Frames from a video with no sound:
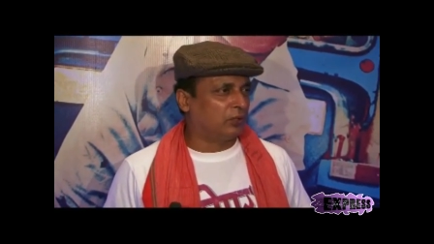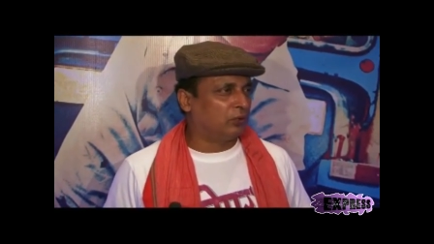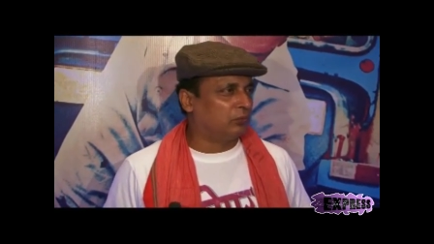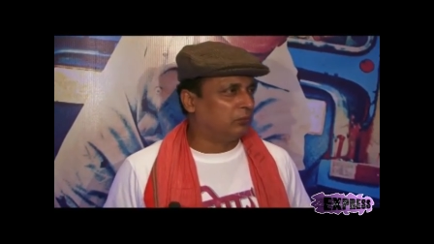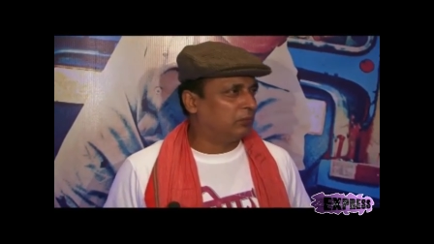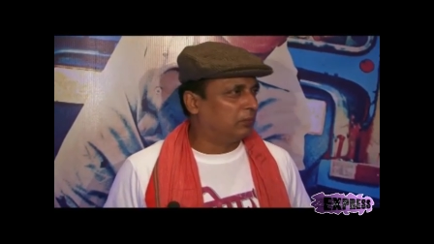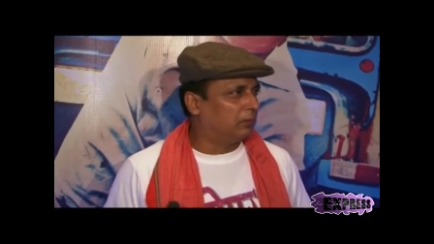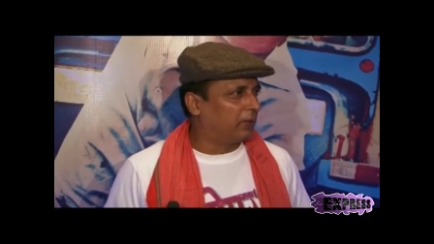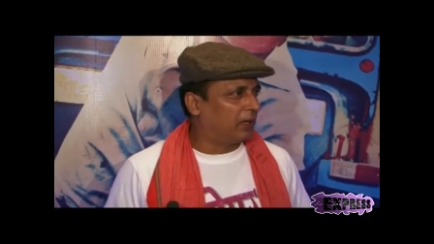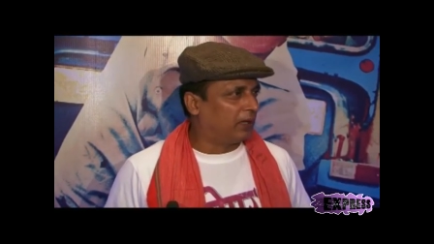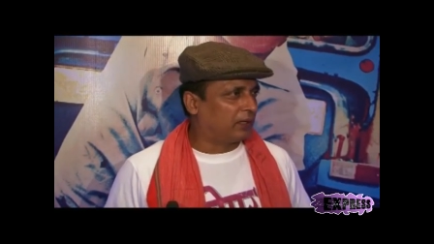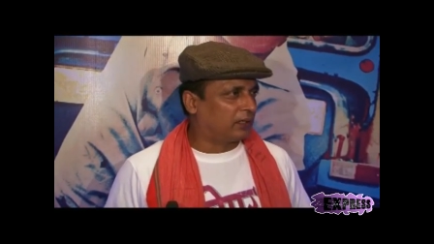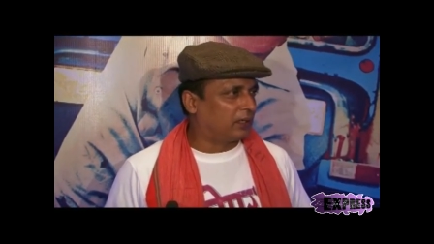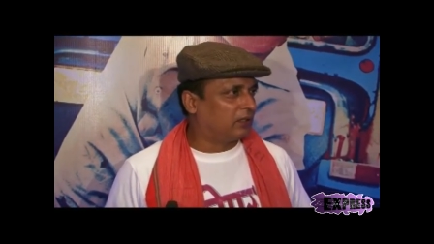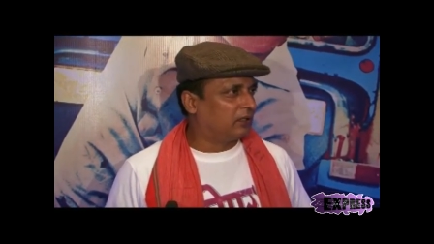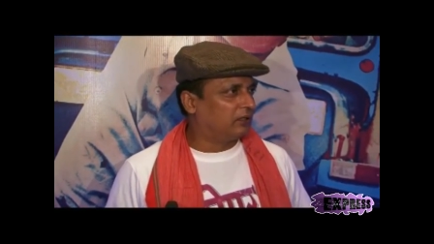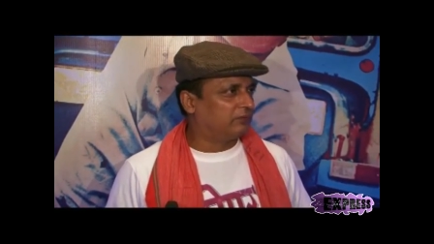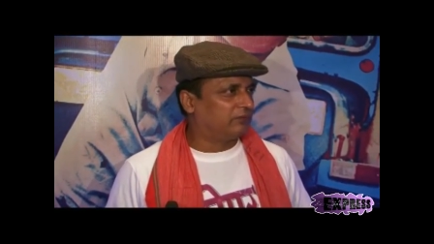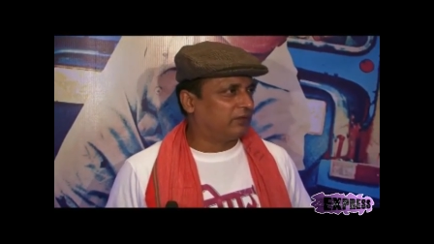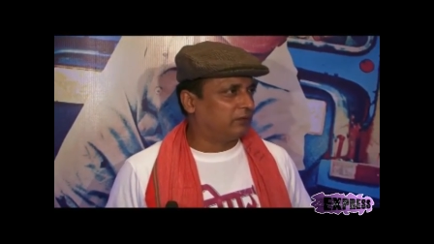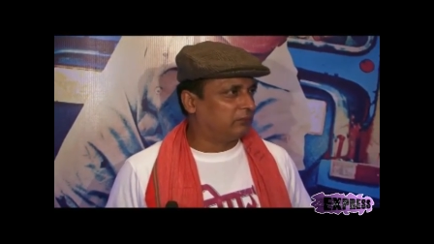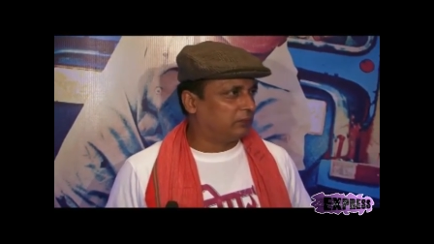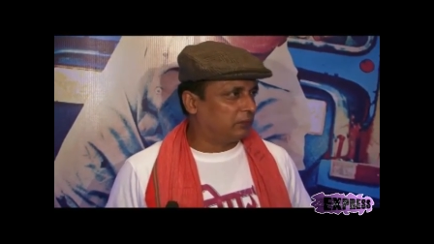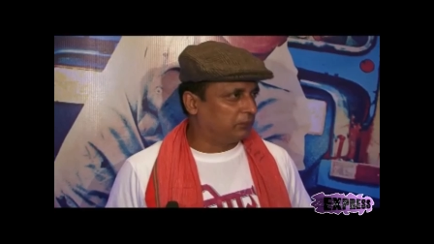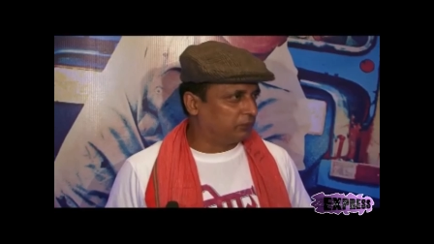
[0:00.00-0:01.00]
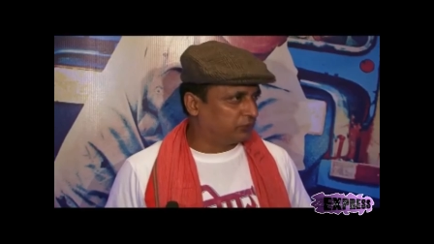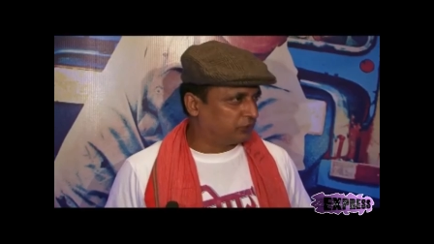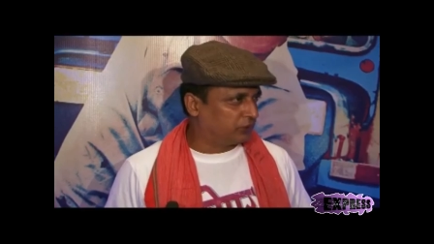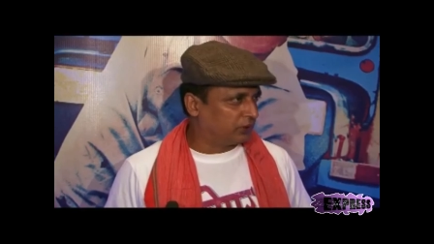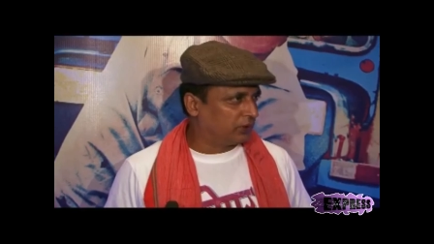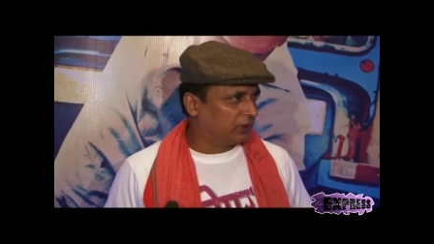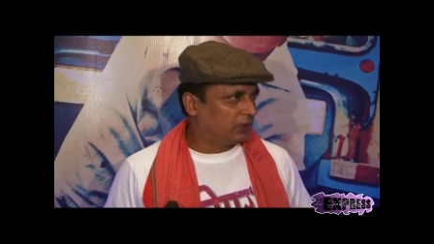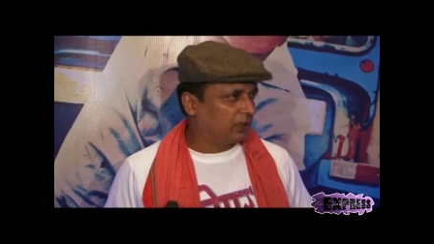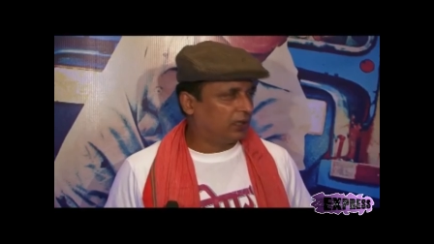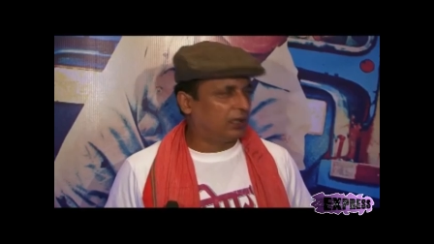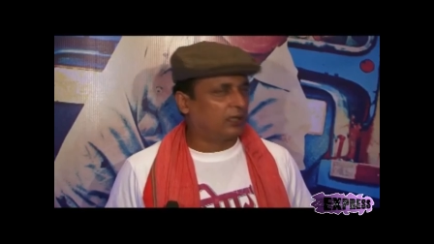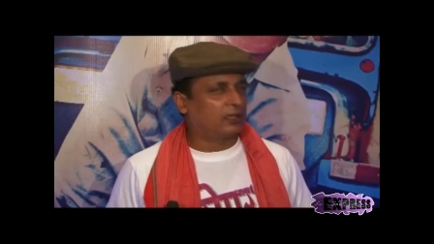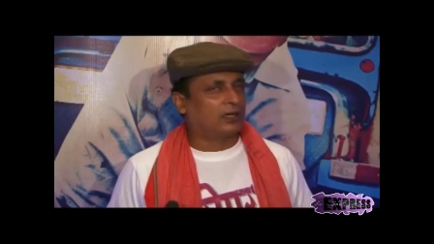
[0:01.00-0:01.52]
तो मुझे मालूम नहीं मैं आई कॉन्ट डिफाइन
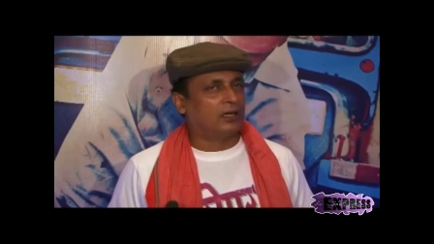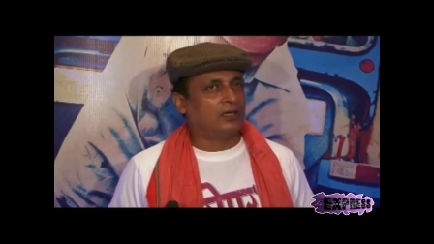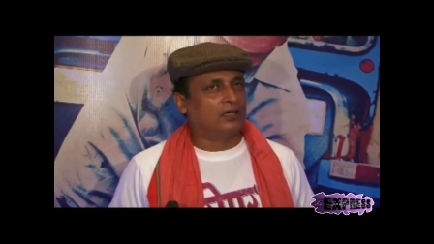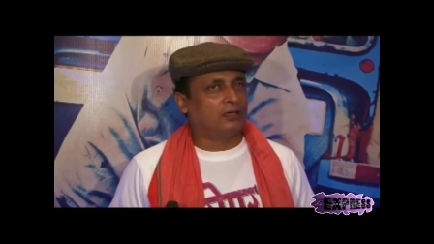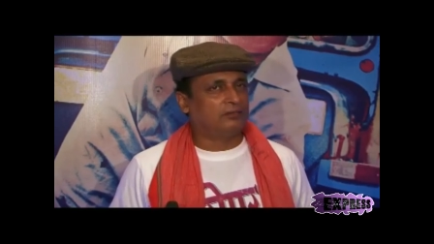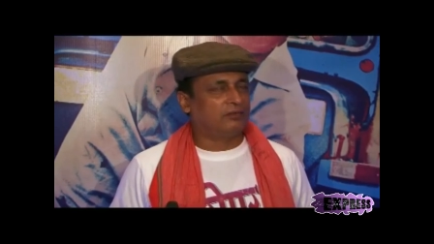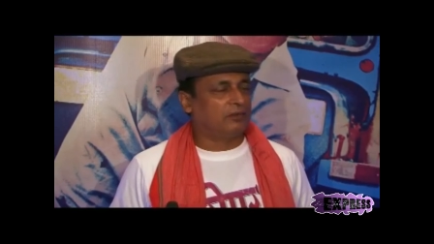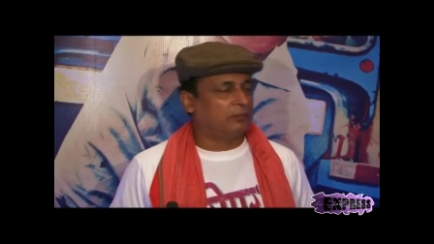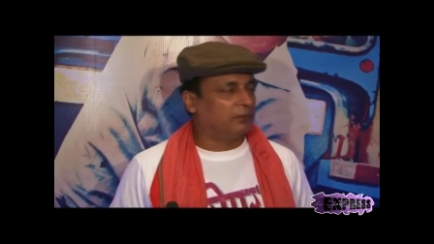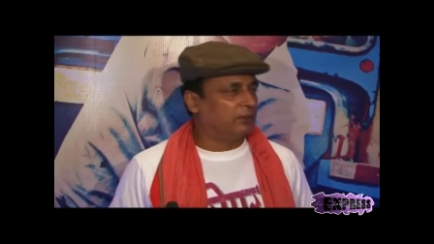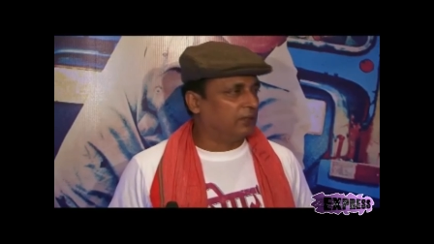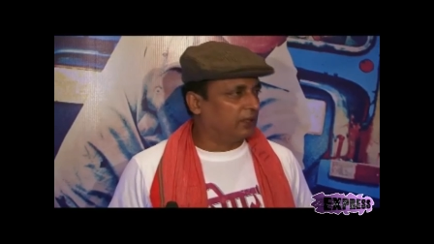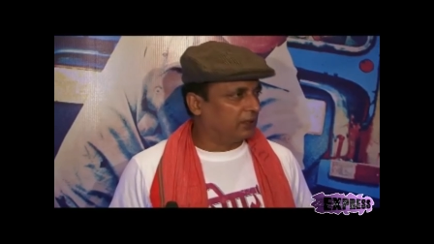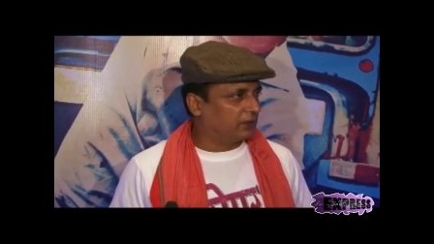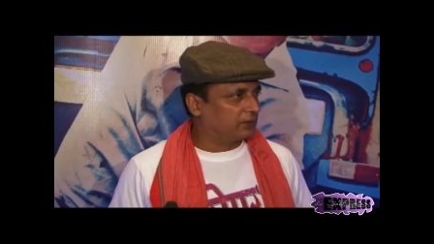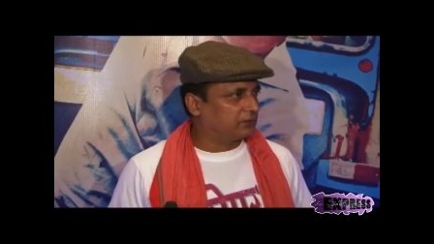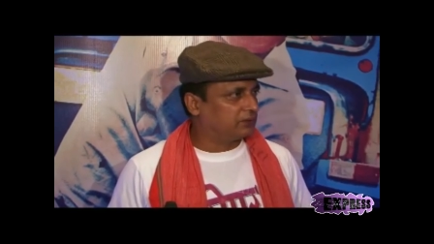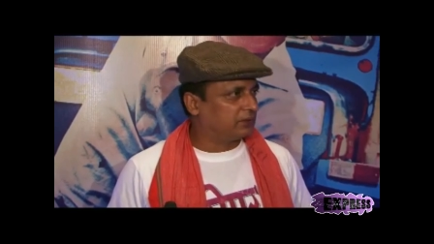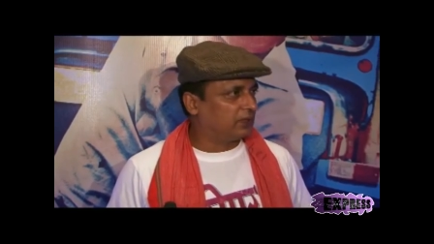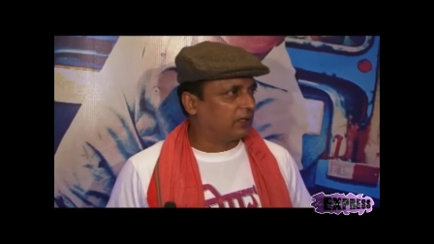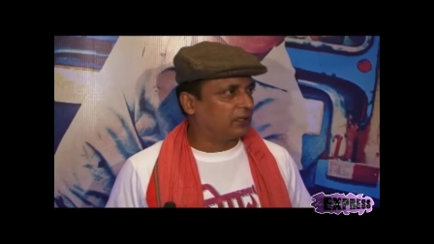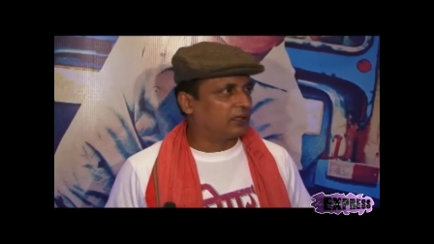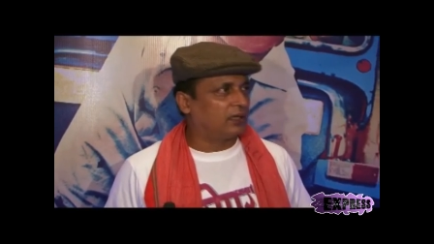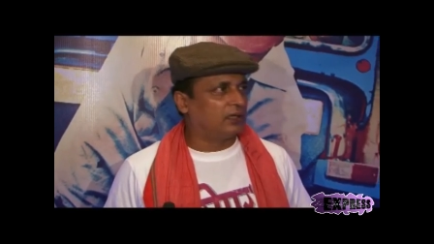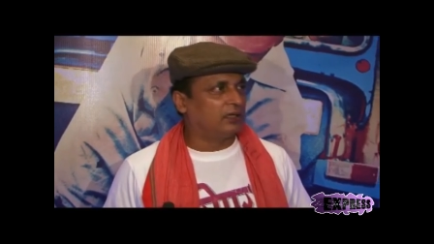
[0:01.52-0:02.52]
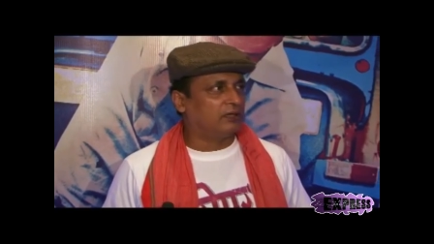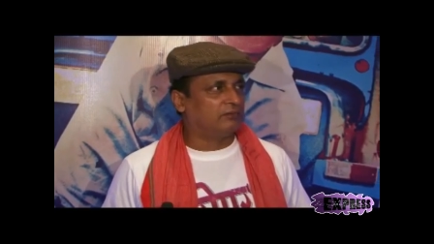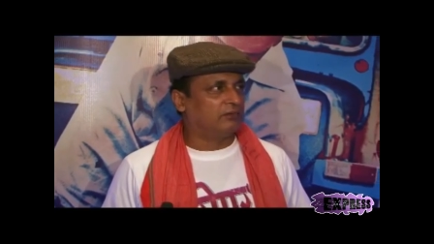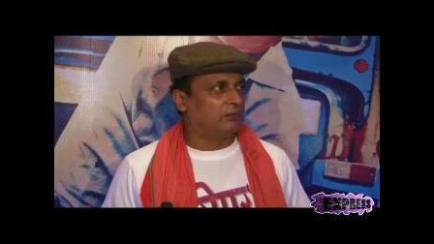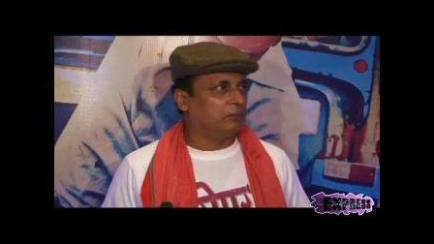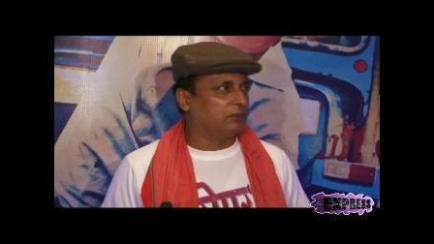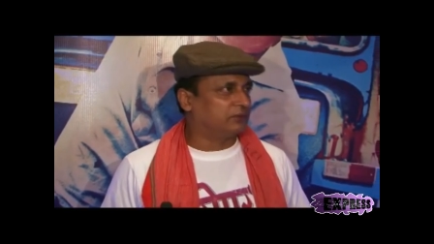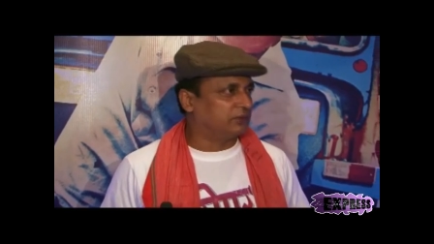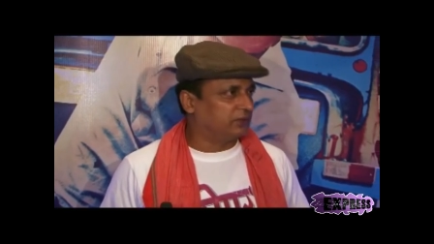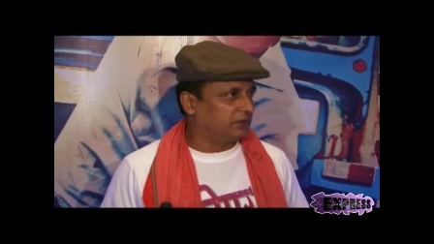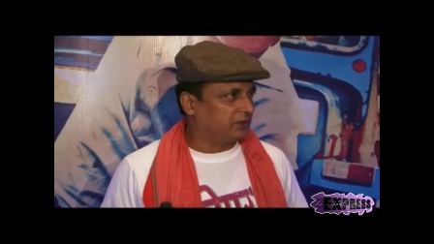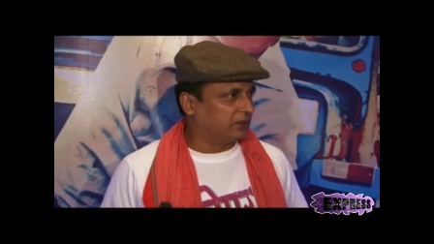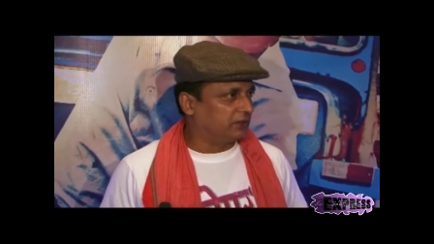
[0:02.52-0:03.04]
माई म्यूजिक आई कॉन्ट डिफाइन माई लिरिक्स आई
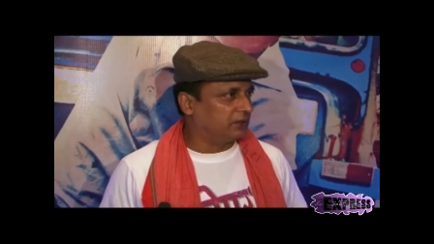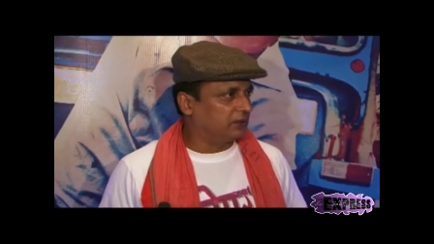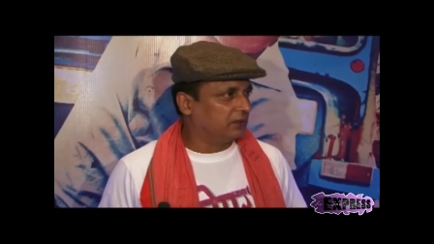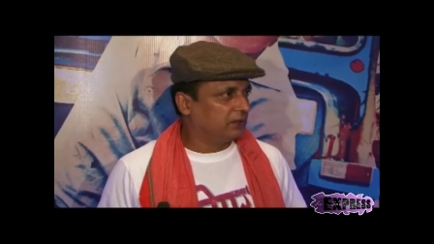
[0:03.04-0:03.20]
कॉन्ट डिफाइन माई